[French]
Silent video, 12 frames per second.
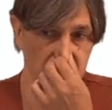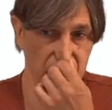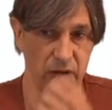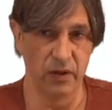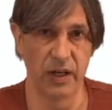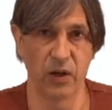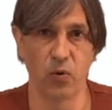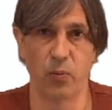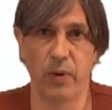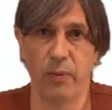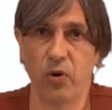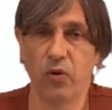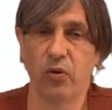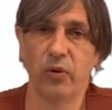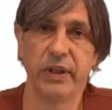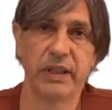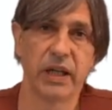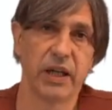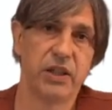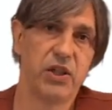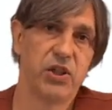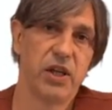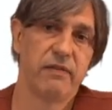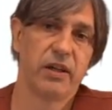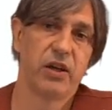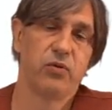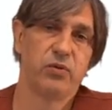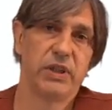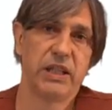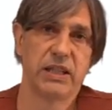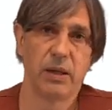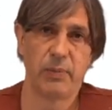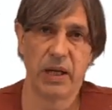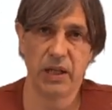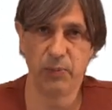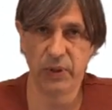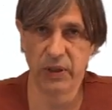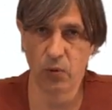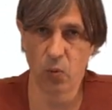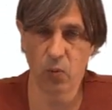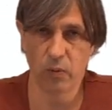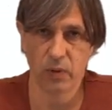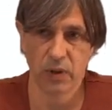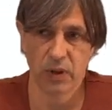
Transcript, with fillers: euh, les compléments ont été rédigés avec un outil qui s'appelle ePython